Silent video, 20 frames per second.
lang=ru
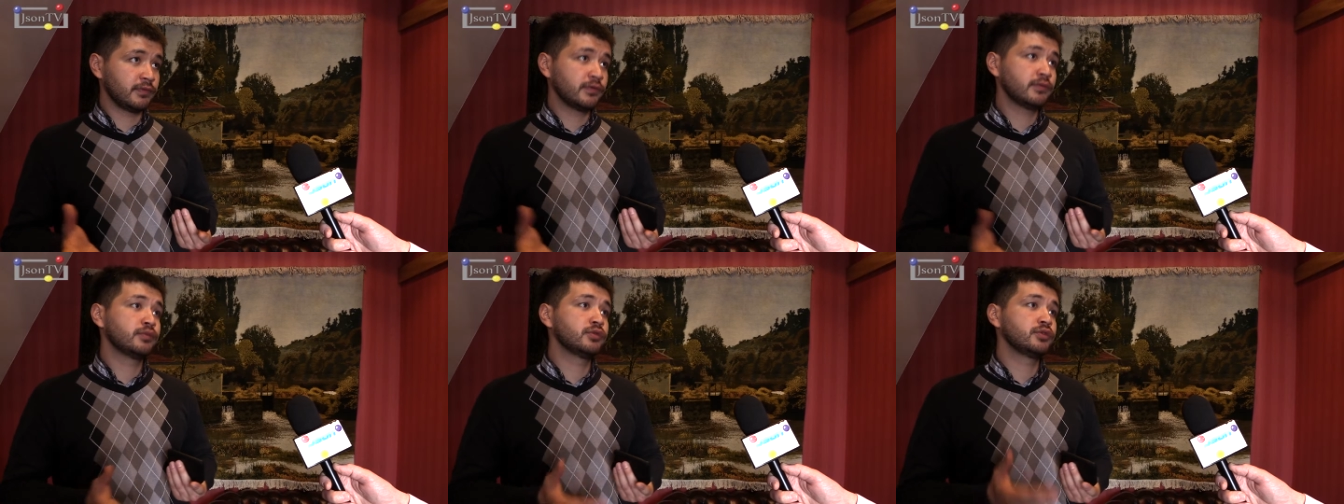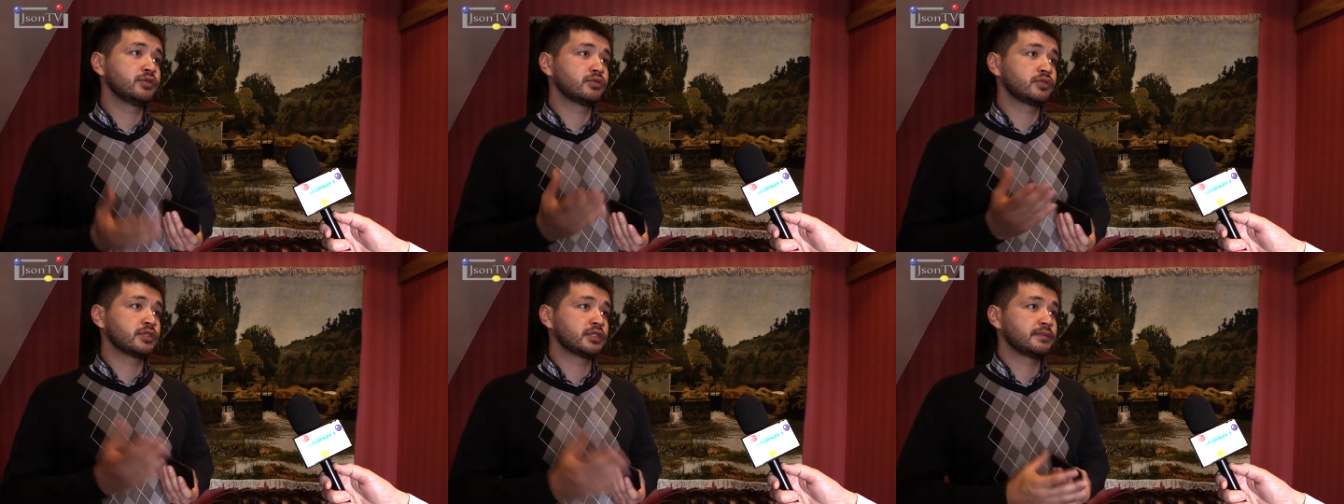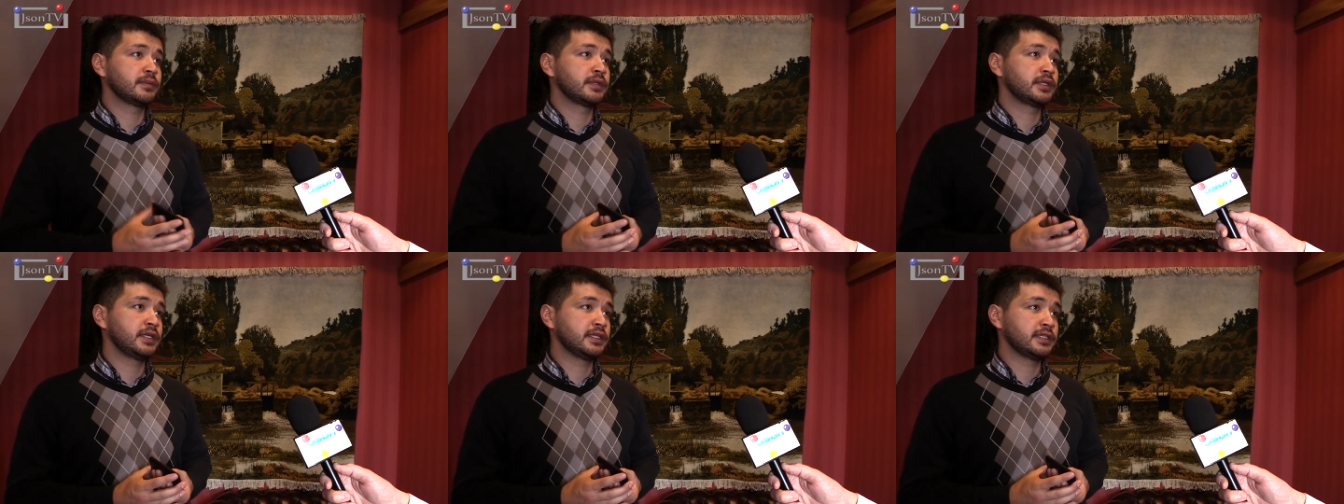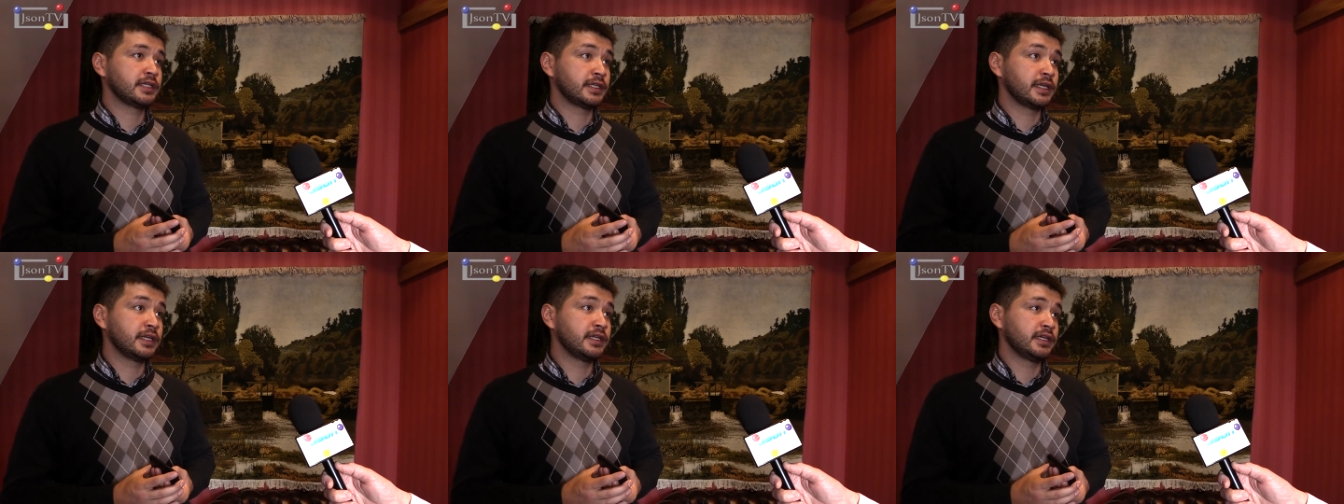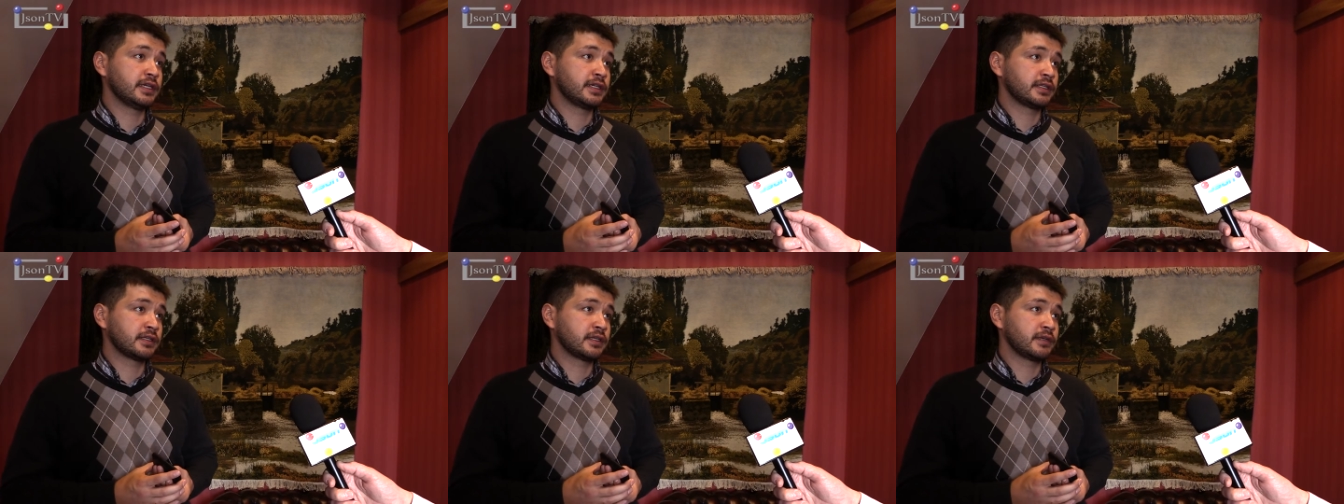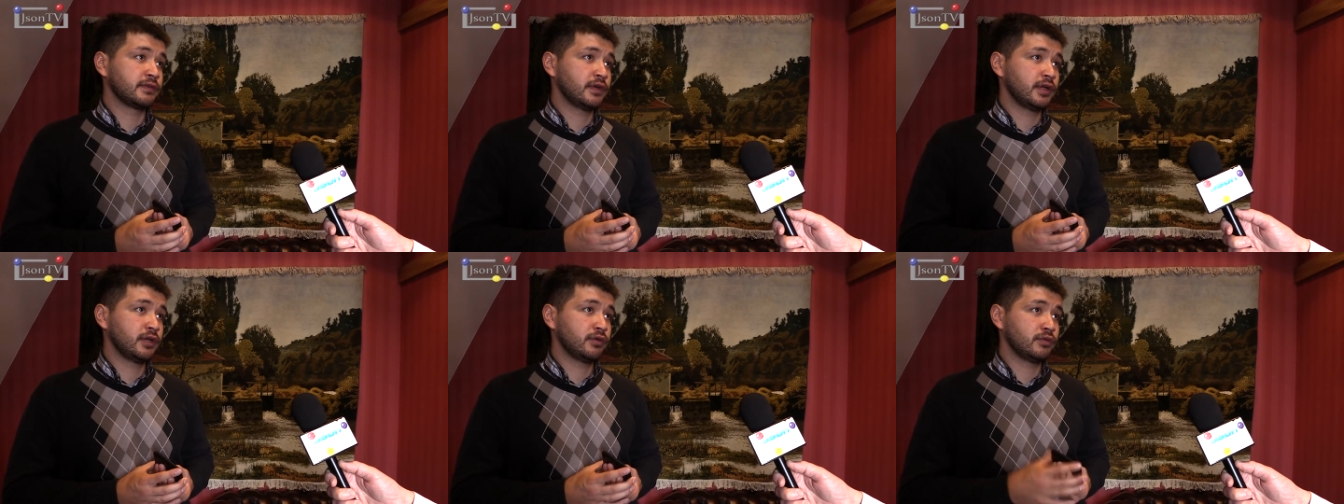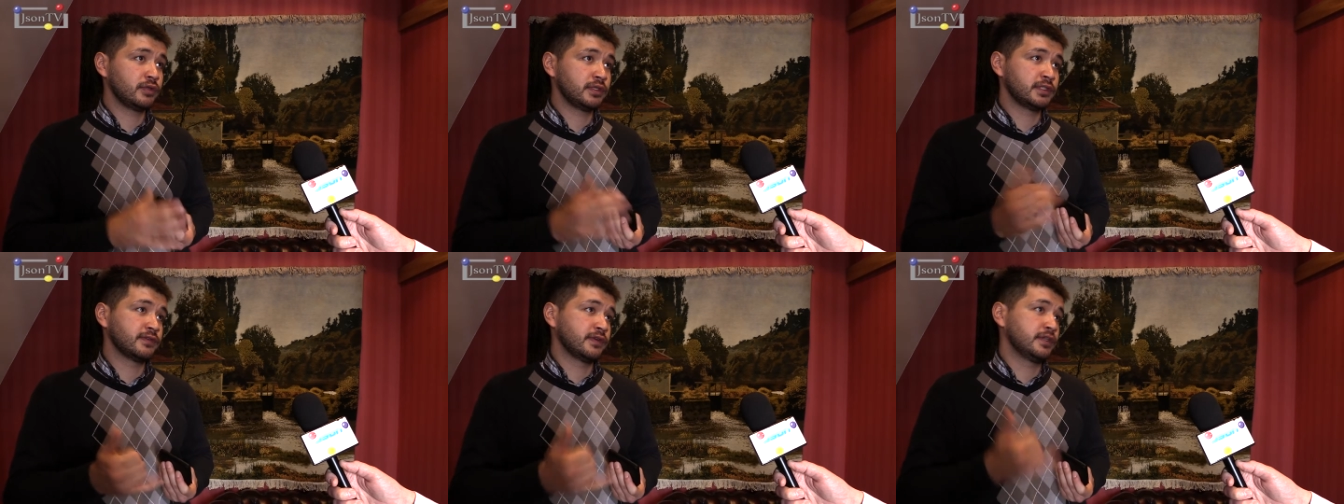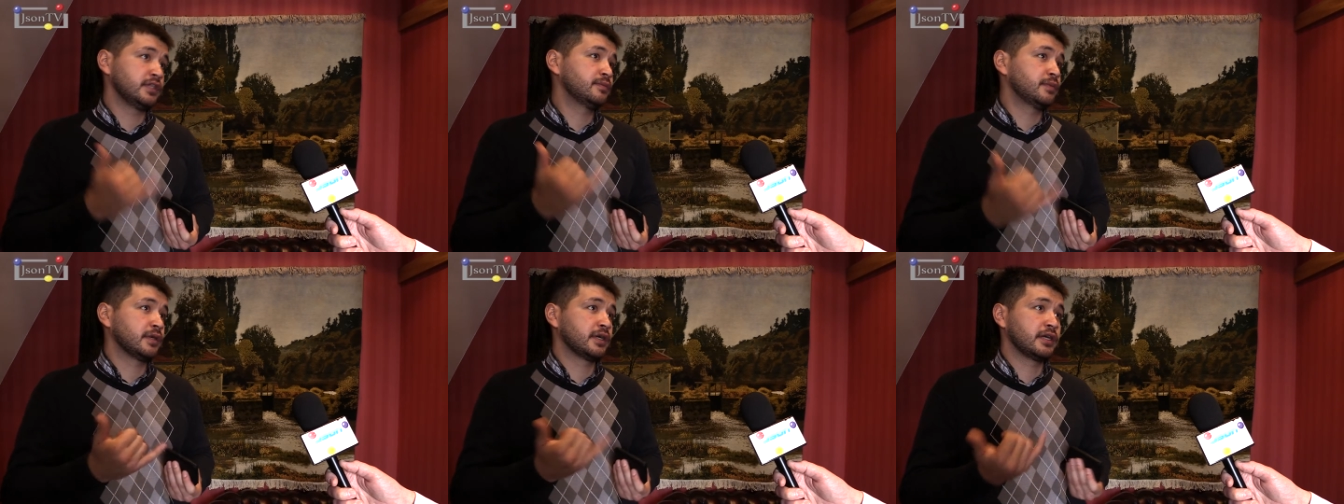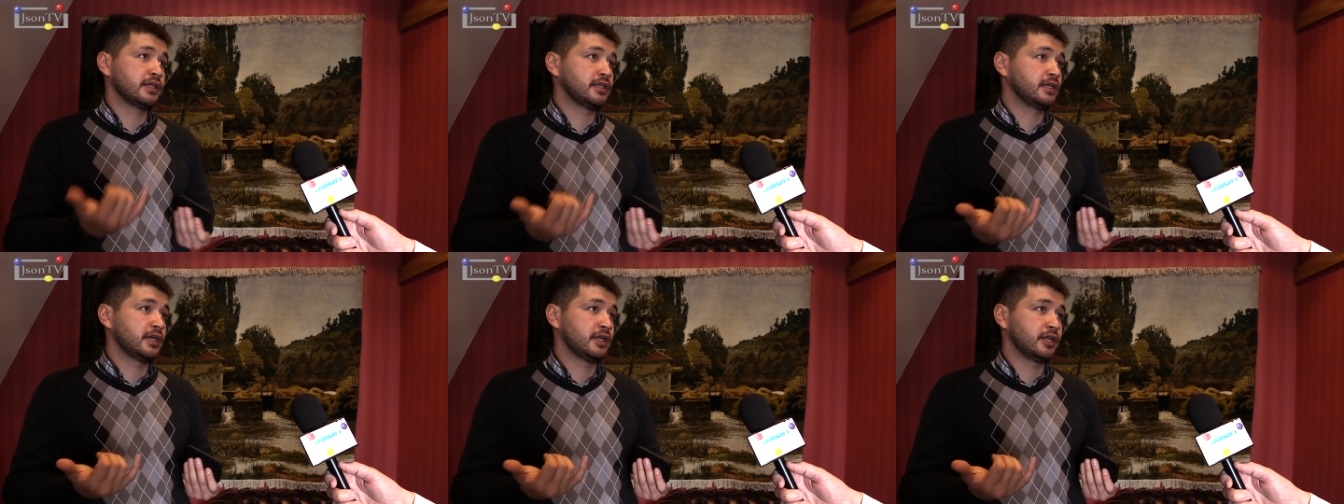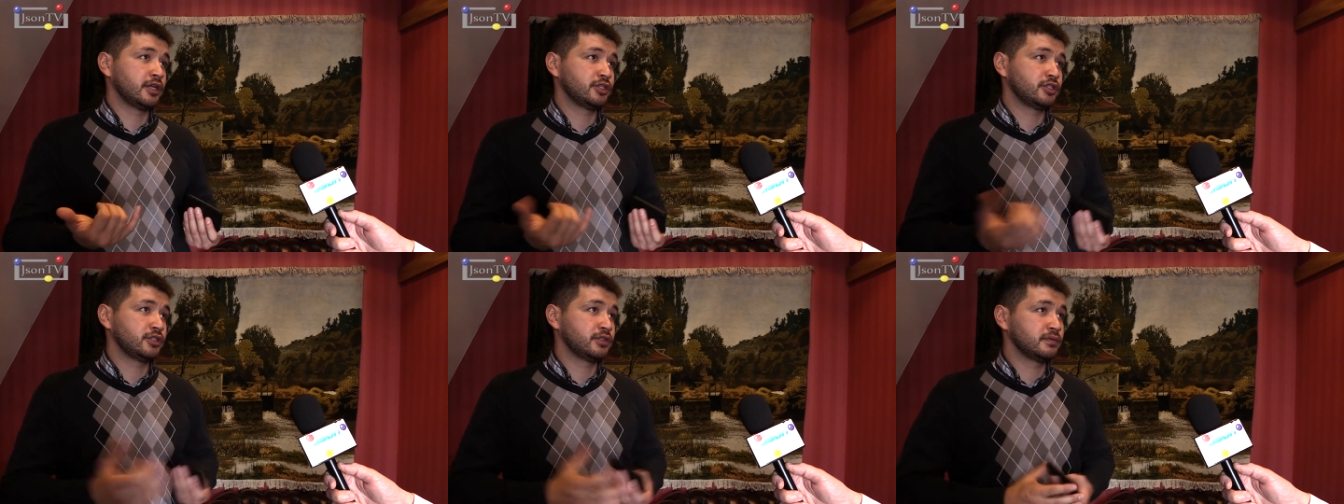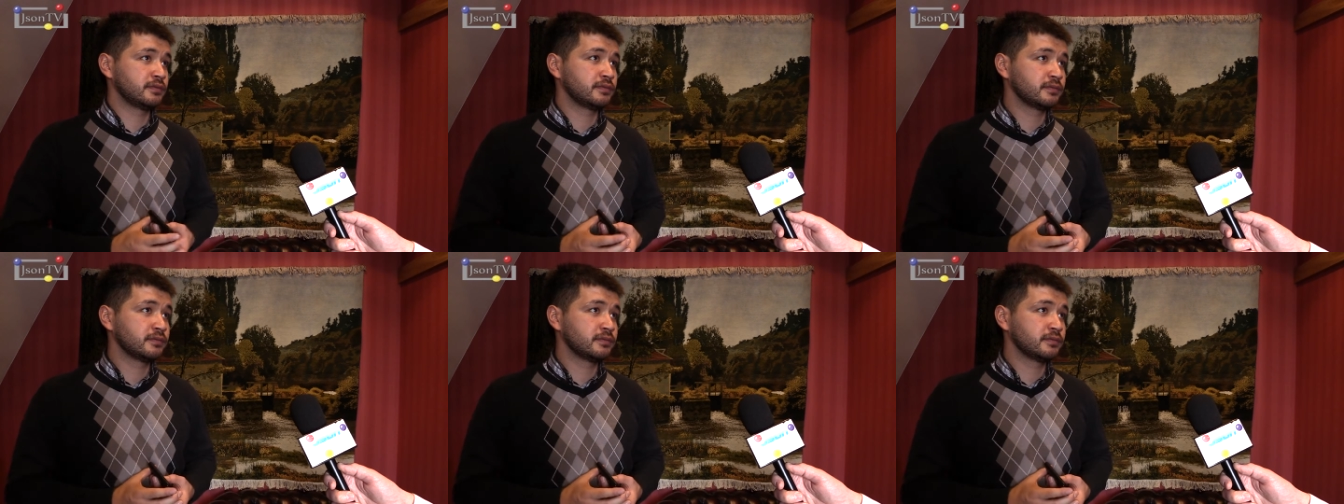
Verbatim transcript: и вы будете уже смотреть, когда они их открывают, и звонить, пока не горячие.